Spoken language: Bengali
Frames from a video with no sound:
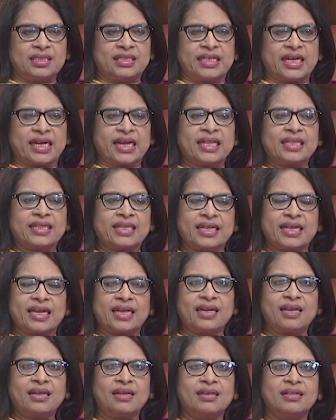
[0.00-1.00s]
যেখান থেকে
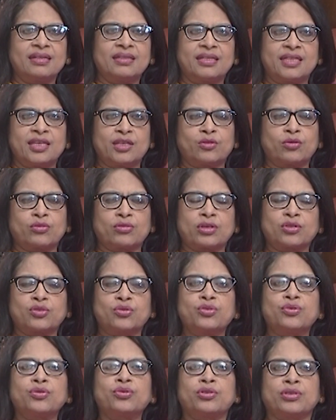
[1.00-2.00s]
তিক্ততা
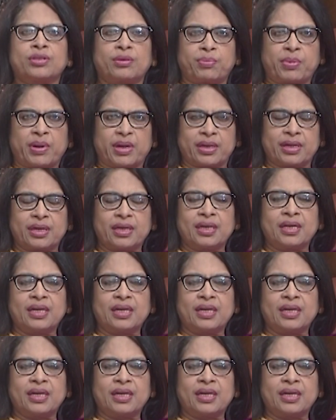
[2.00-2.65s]
শুরু হতে পারে